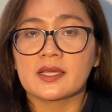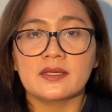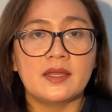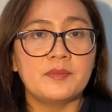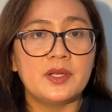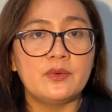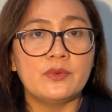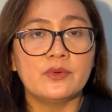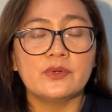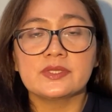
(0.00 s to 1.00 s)
dan
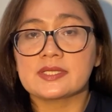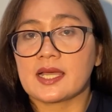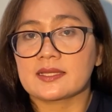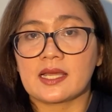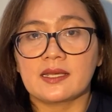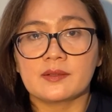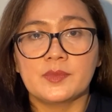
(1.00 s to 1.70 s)
mendukung saat anak